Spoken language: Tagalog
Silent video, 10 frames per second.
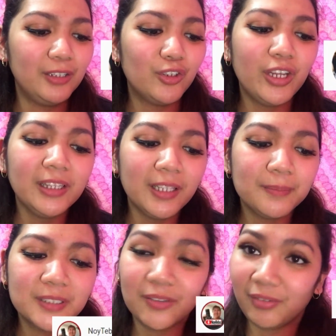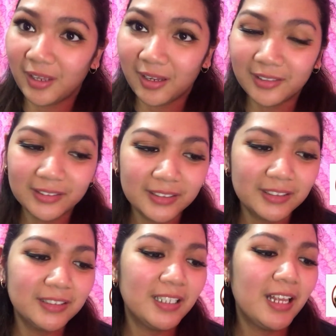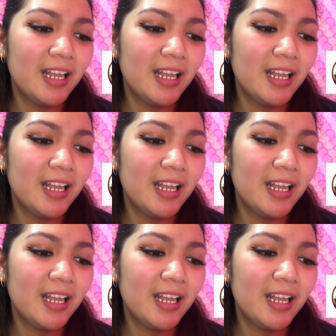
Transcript: ah, Noitebs Vlogs.